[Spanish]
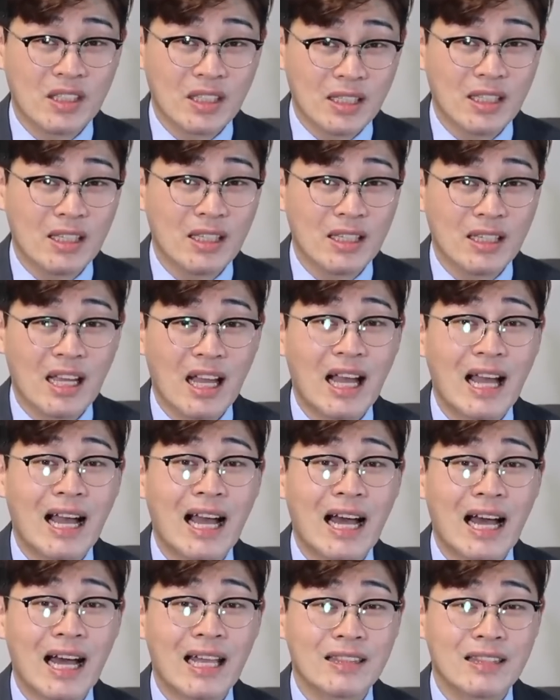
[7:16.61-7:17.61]
y
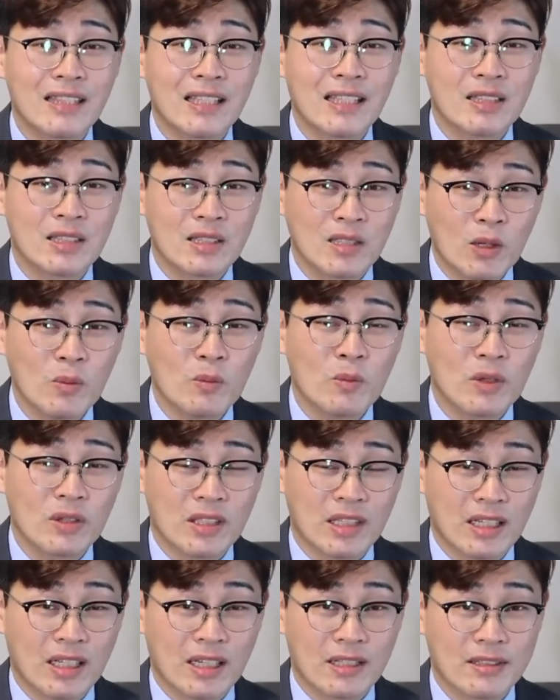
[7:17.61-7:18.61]

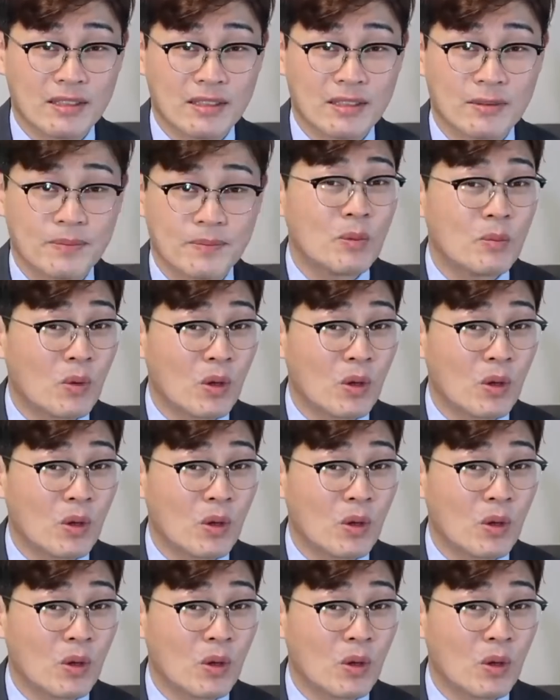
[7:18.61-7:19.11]
antitrombóticas,